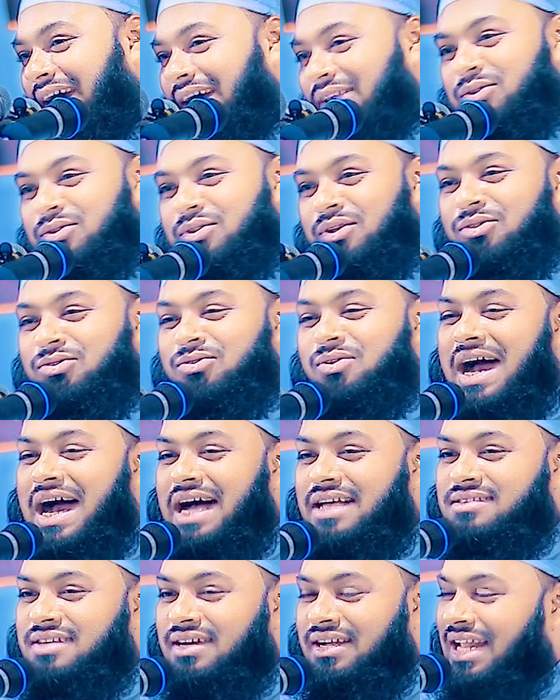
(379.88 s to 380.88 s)
এতদিন তো
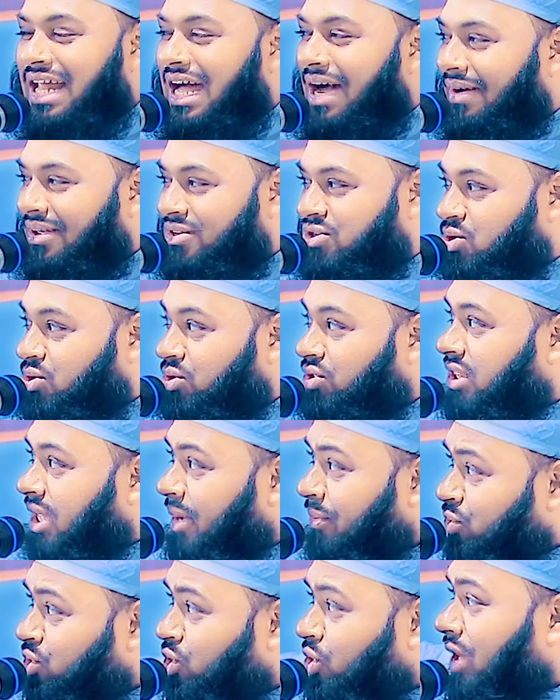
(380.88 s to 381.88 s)
আজানের আওয়াজ
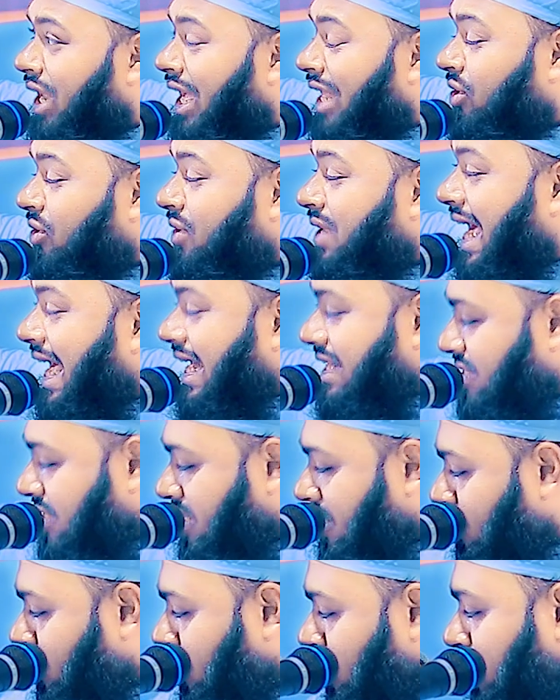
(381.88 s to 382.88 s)
শুনতাম দূরে দূরে আজকে তো